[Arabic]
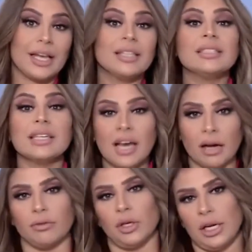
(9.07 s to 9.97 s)

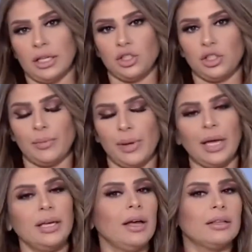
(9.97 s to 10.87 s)
التكافل
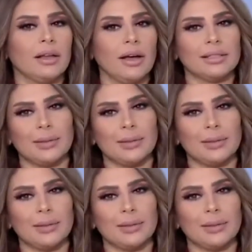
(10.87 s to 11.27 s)
الاجتماعي اطلقت